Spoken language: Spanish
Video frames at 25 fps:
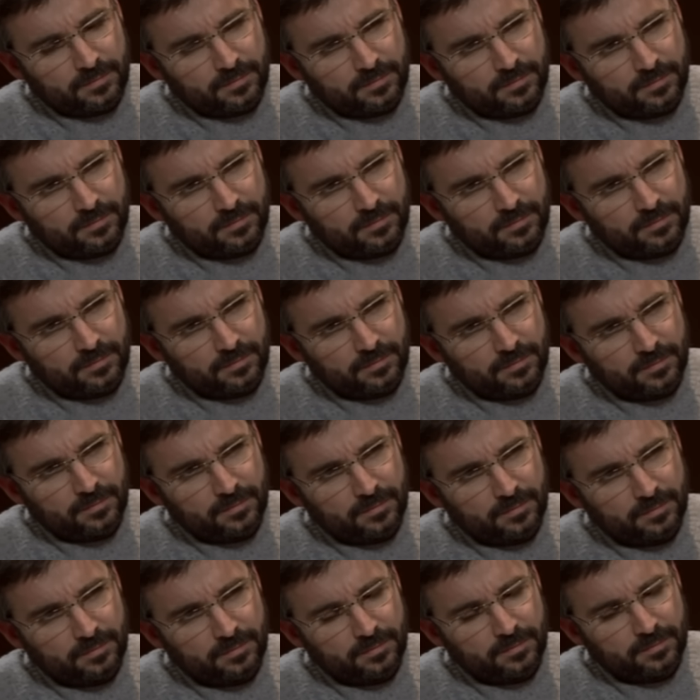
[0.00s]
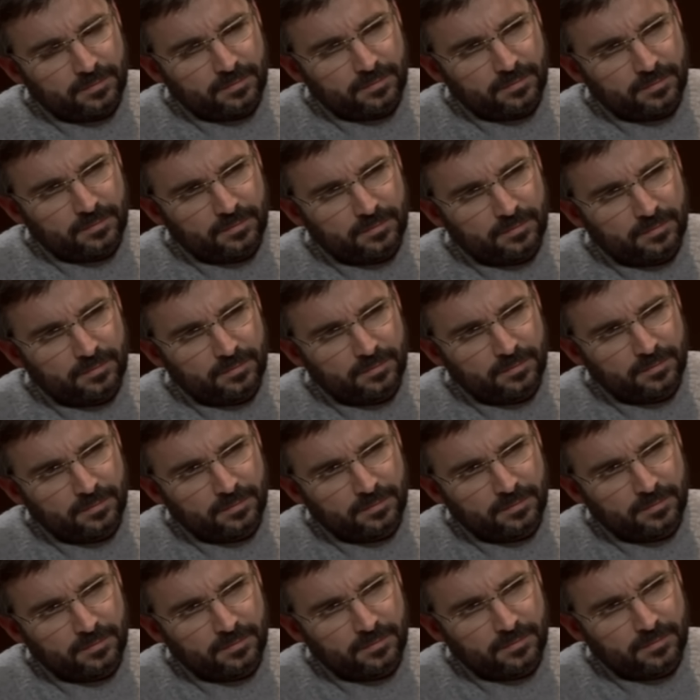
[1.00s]
Eso sí que ha sido la burbuja, que es la
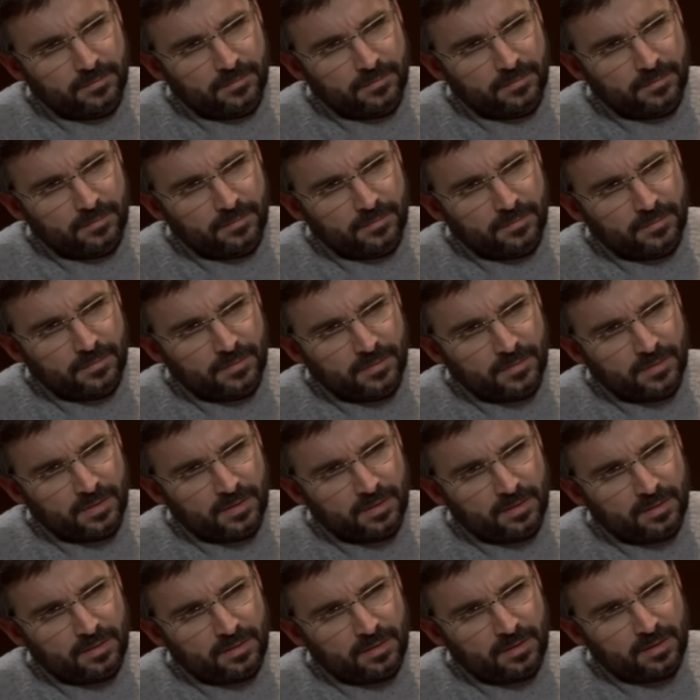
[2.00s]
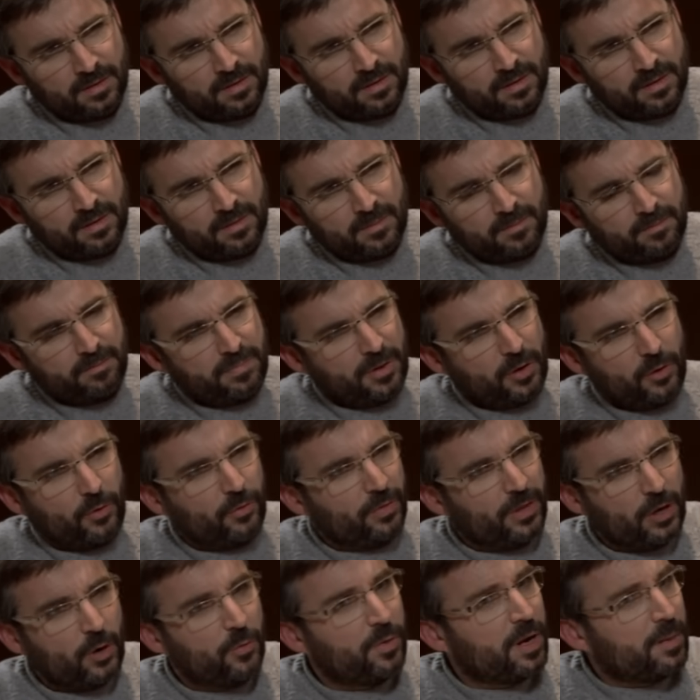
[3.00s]
burbuja inmobiliaria. Pero
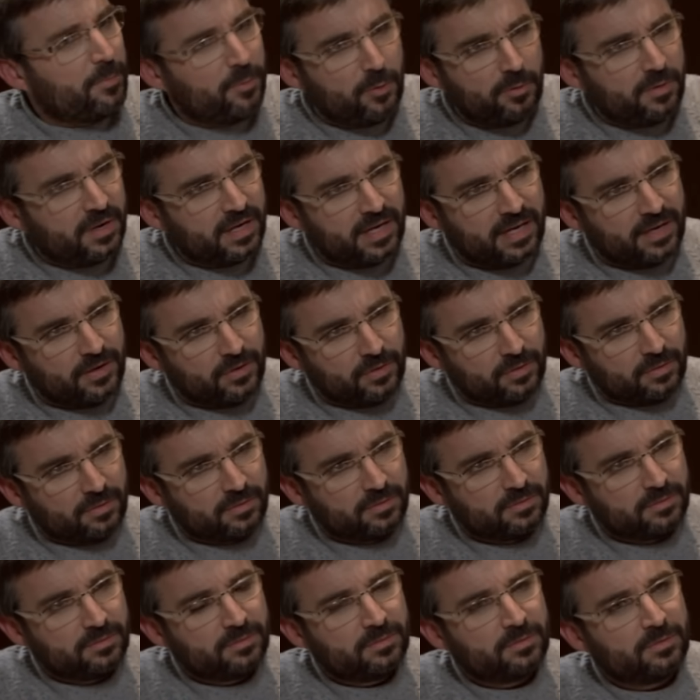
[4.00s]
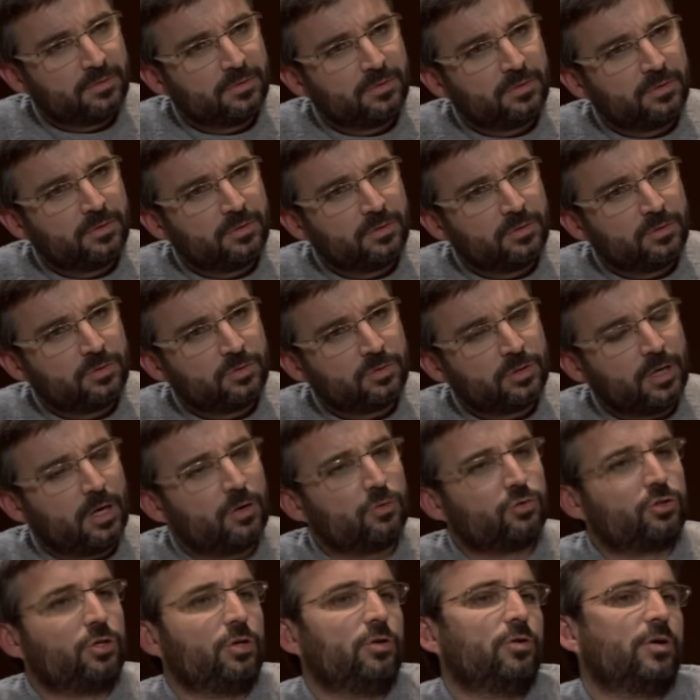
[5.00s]
eh, de obra pública no. Mm, yo creo que no,
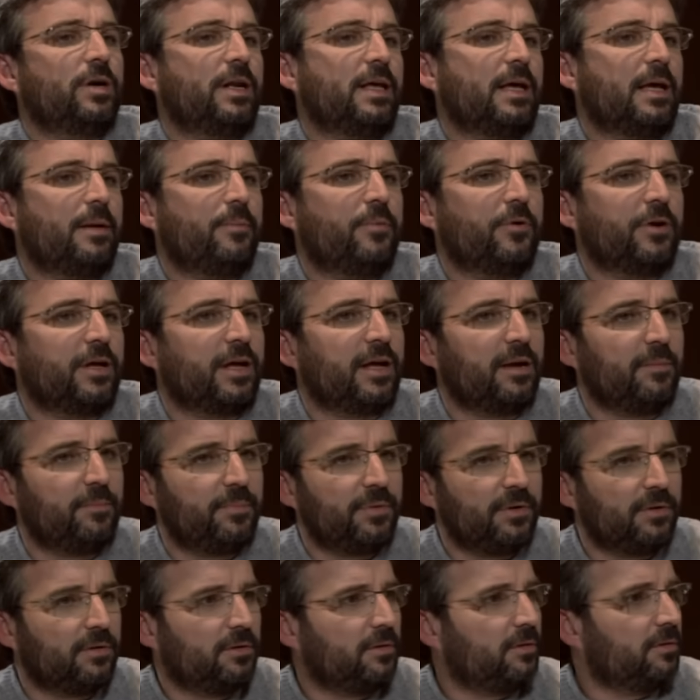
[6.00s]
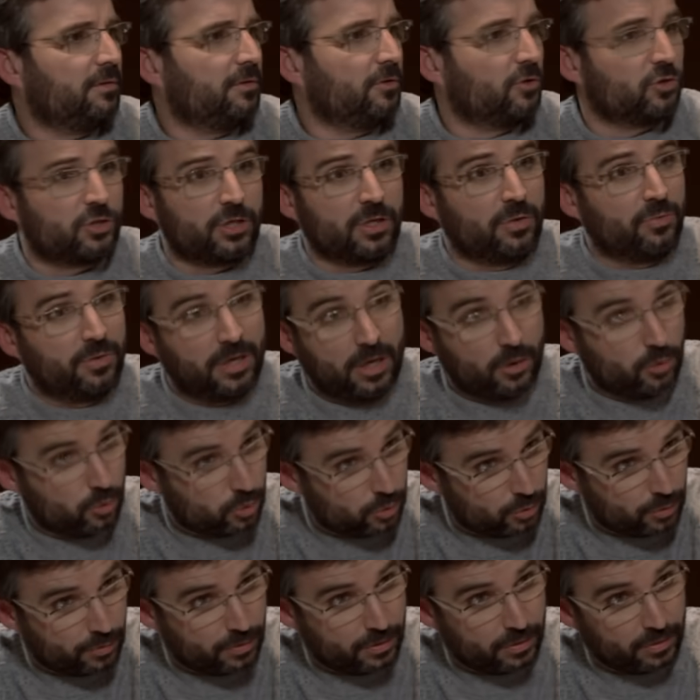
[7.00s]
sinceramente. ¿Usted no cree que, por ejemplo, no sé, una
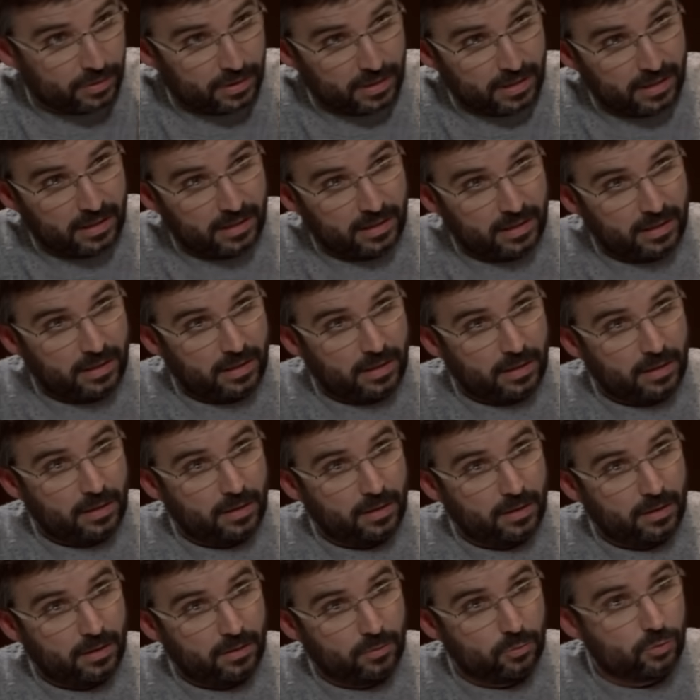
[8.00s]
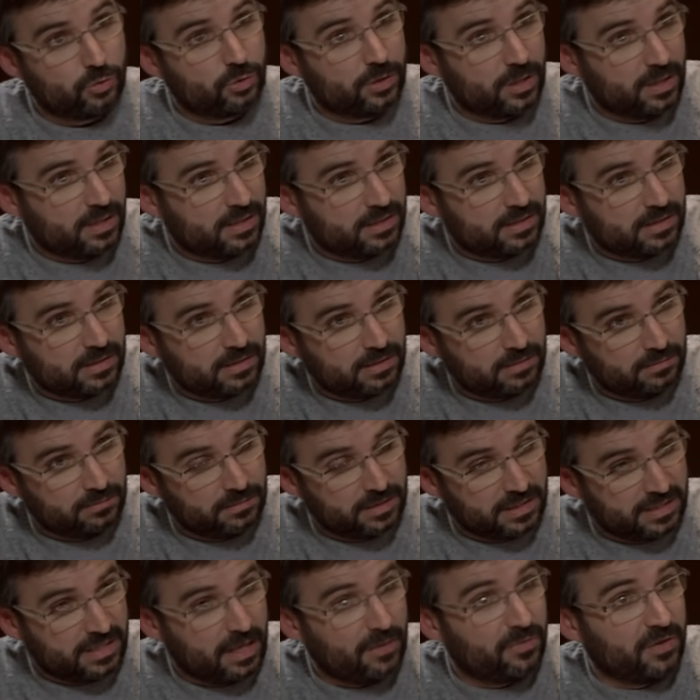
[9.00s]
construcción en la que ustedes
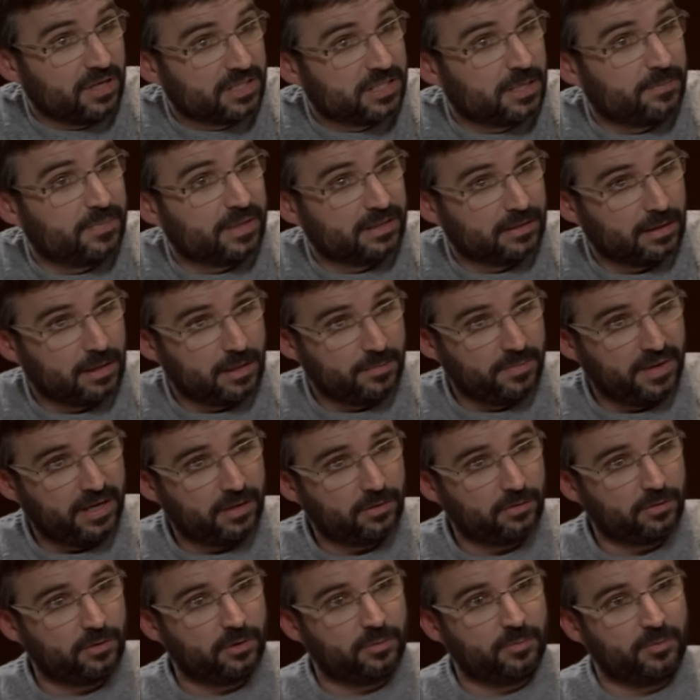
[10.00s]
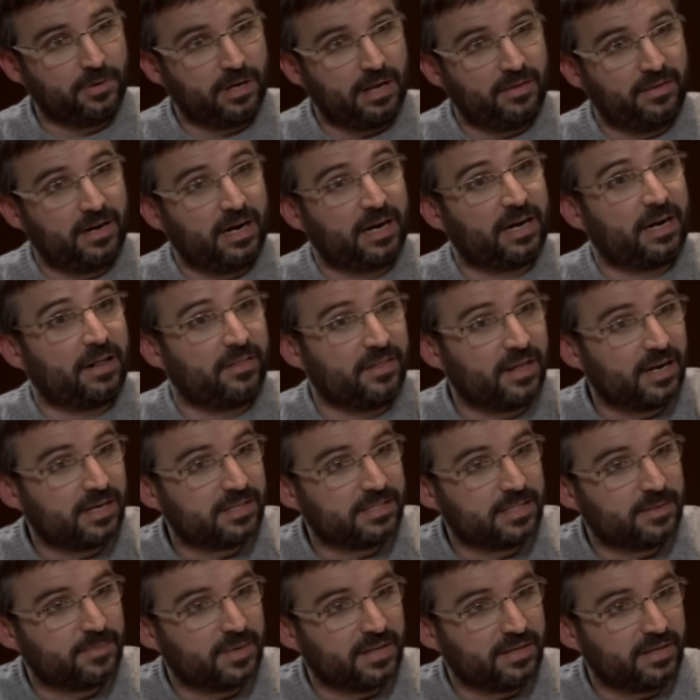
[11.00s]
desde hace se participaron, como la de las
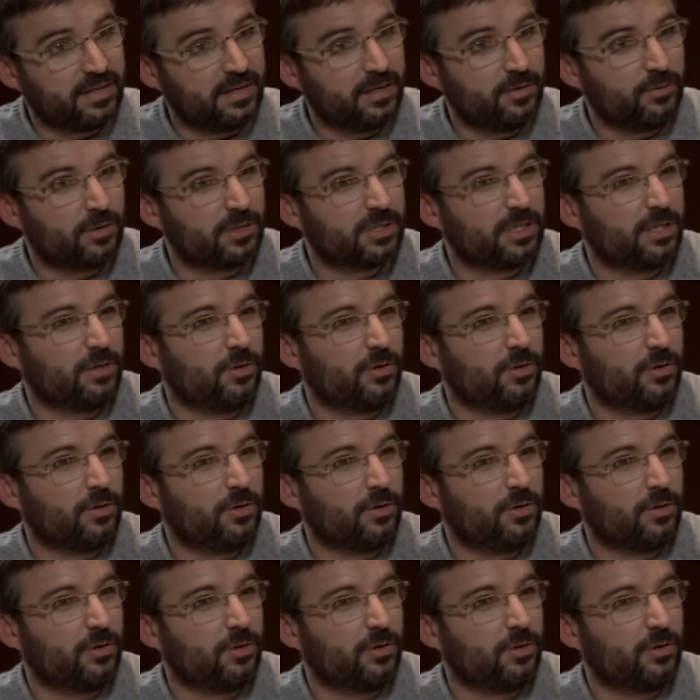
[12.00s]
radiales de Madrid, no ha